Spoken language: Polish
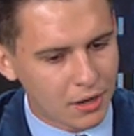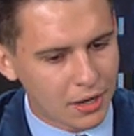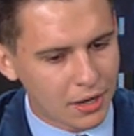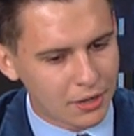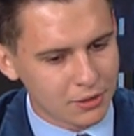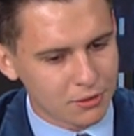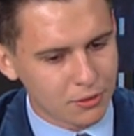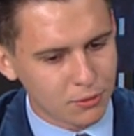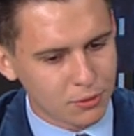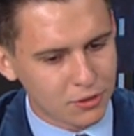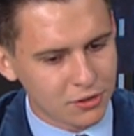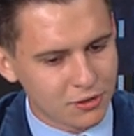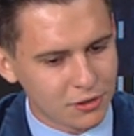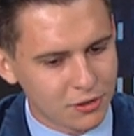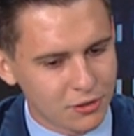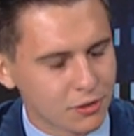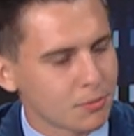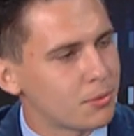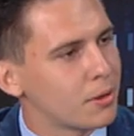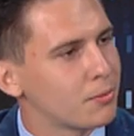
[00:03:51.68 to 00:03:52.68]
ale z drugiej
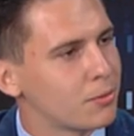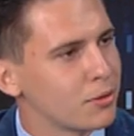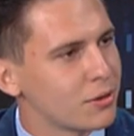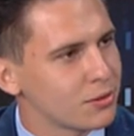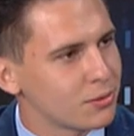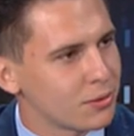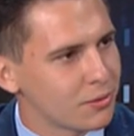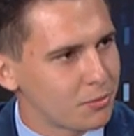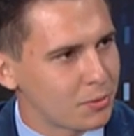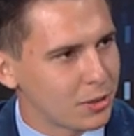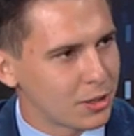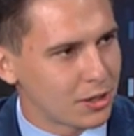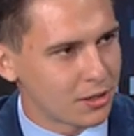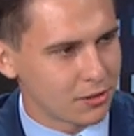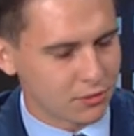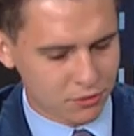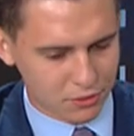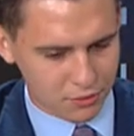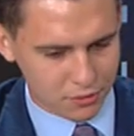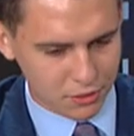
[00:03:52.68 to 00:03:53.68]
strony pan Bolesław
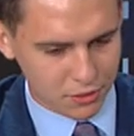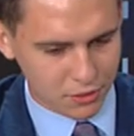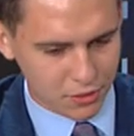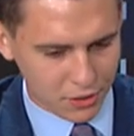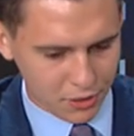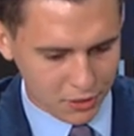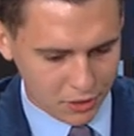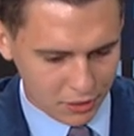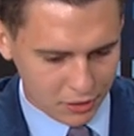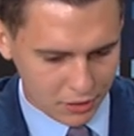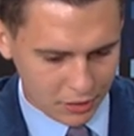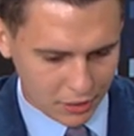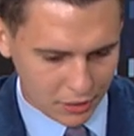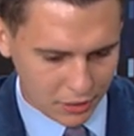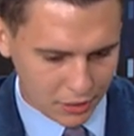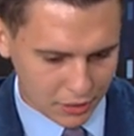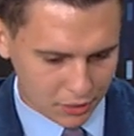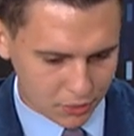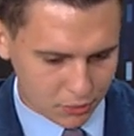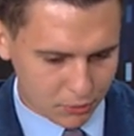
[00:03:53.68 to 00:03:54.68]
Piecha, czyli
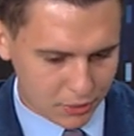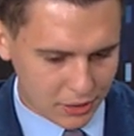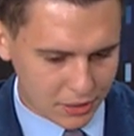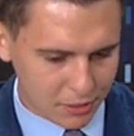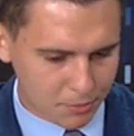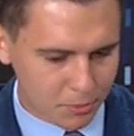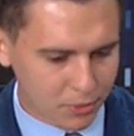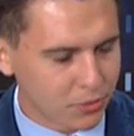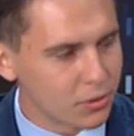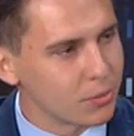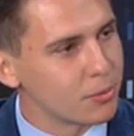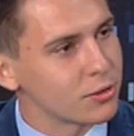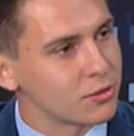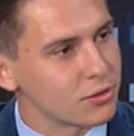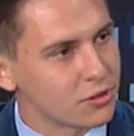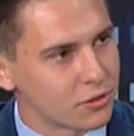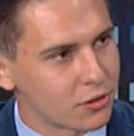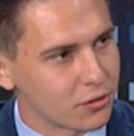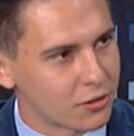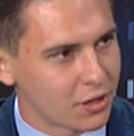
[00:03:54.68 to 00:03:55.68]
e, aktualny
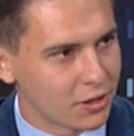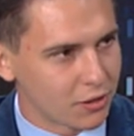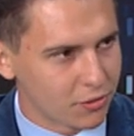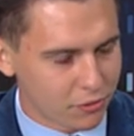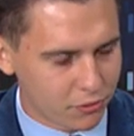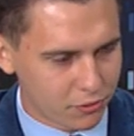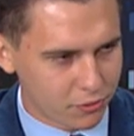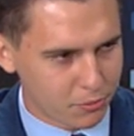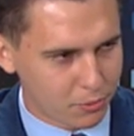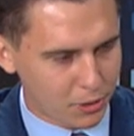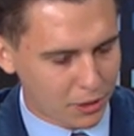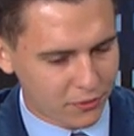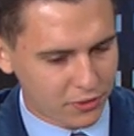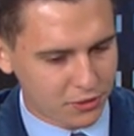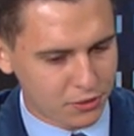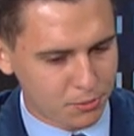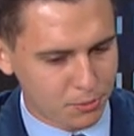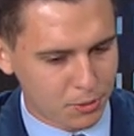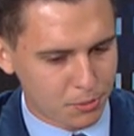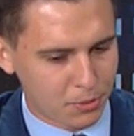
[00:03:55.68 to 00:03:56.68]
pełnomocnik okręgów Prawa
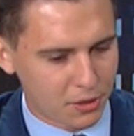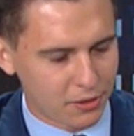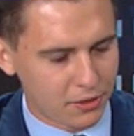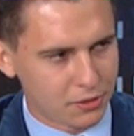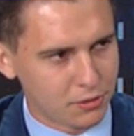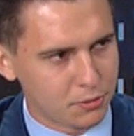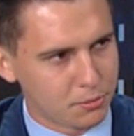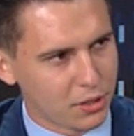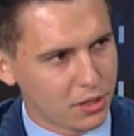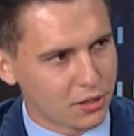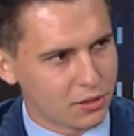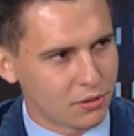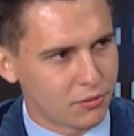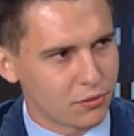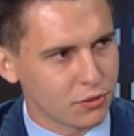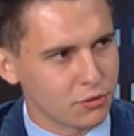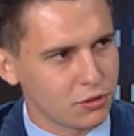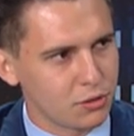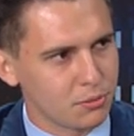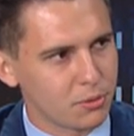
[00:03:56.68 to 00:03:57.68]
i,
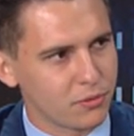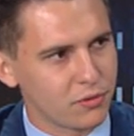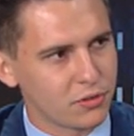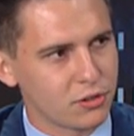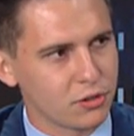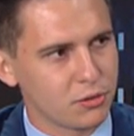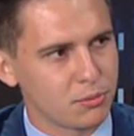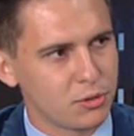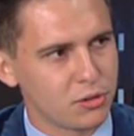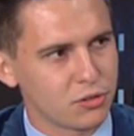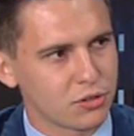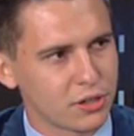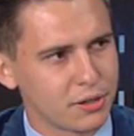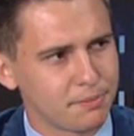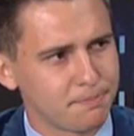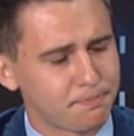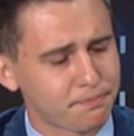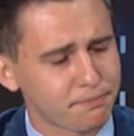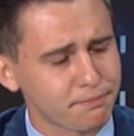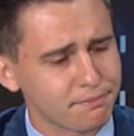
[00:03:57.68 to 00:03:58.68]
Sprawiedliwości powiedział mi, że
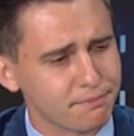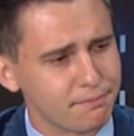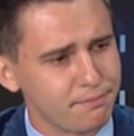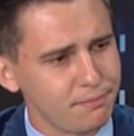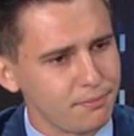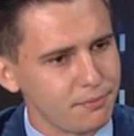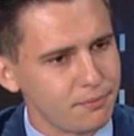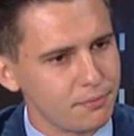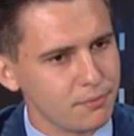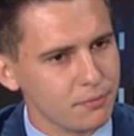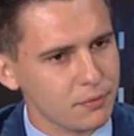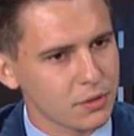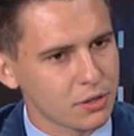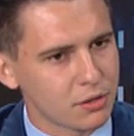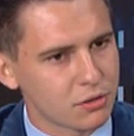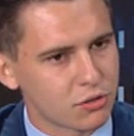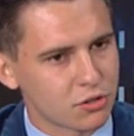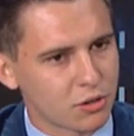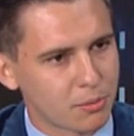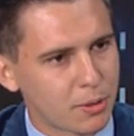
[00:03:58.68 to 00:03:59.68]

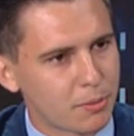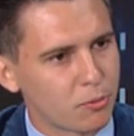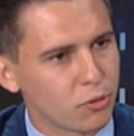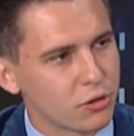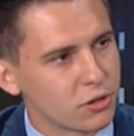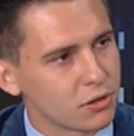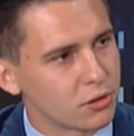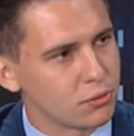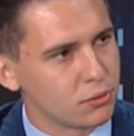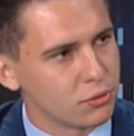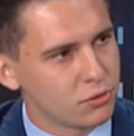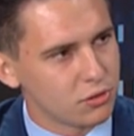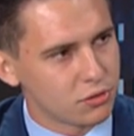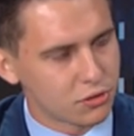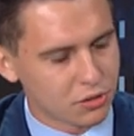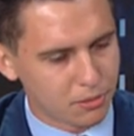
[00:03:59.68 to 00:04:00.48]
Trzeba młodych ludzi,